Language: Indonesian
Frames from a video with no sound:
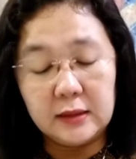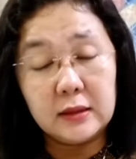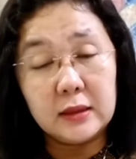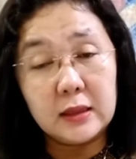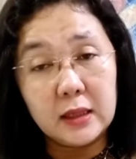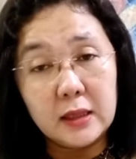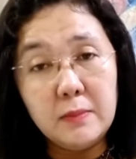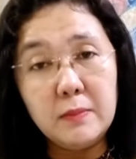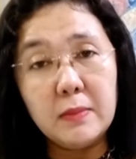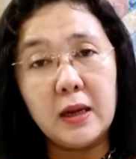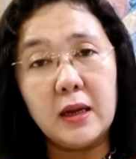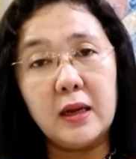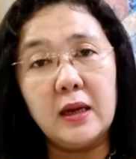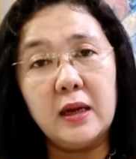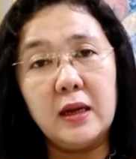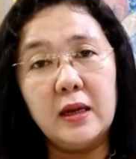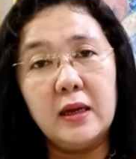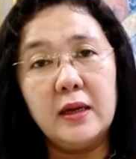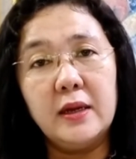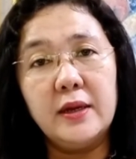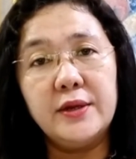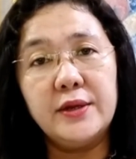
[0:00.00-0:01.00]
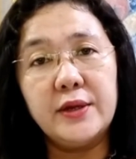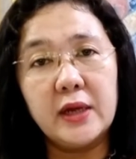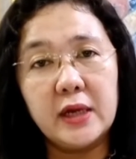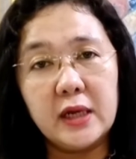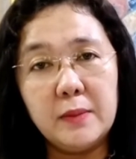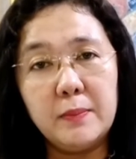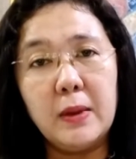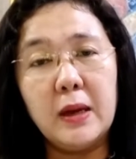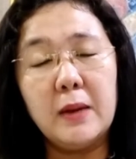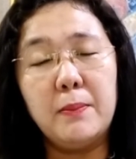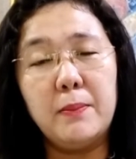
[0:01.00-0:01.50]
saya terima
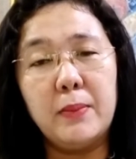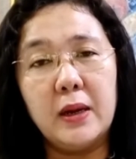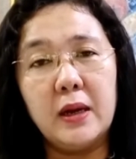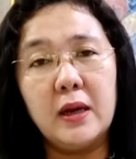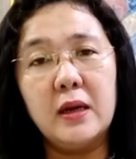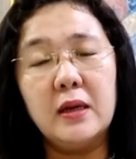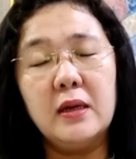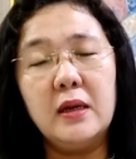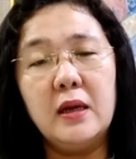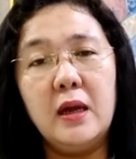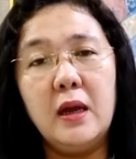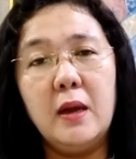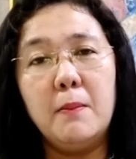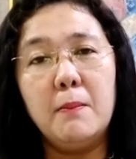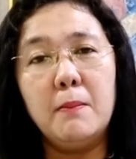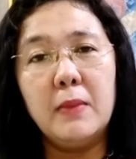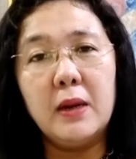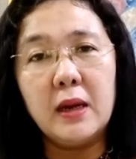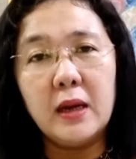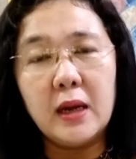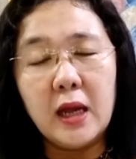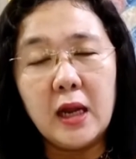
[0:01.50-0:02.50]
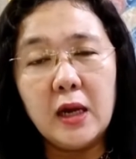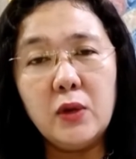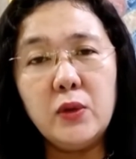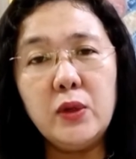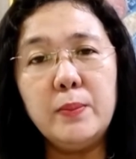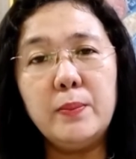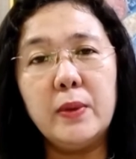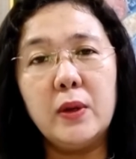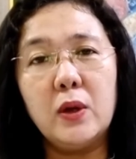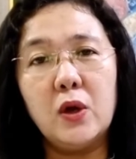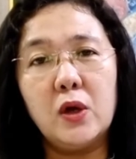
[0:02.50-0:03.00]
dari Papa
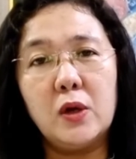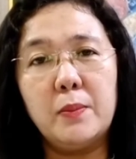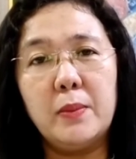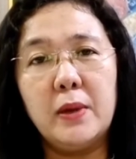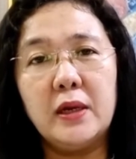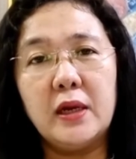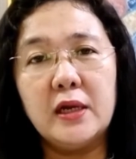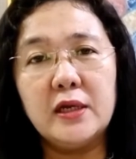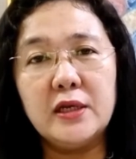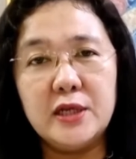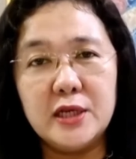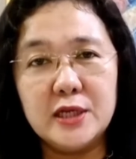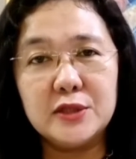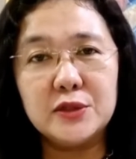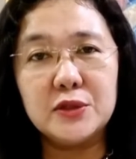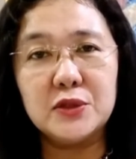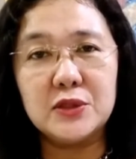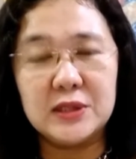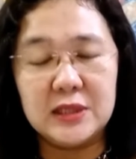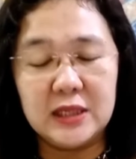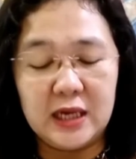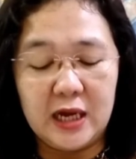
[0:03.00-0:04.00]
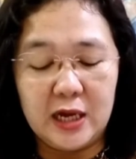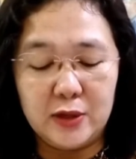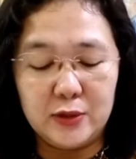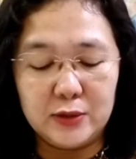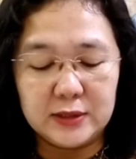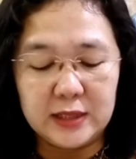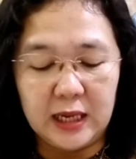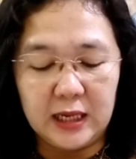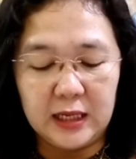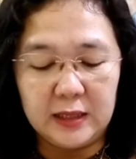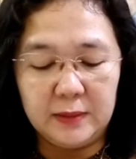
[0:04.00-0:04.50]
melalui pengorbanan Yesus di
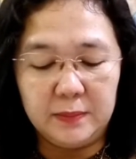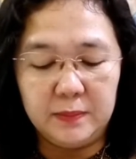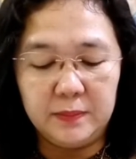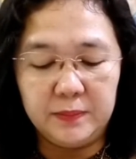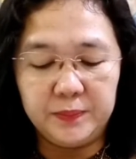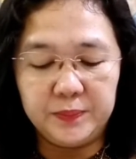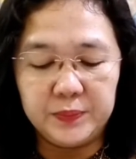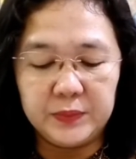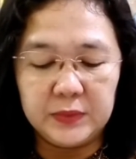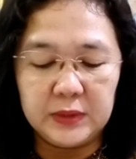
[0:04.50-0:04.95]
kayu salib.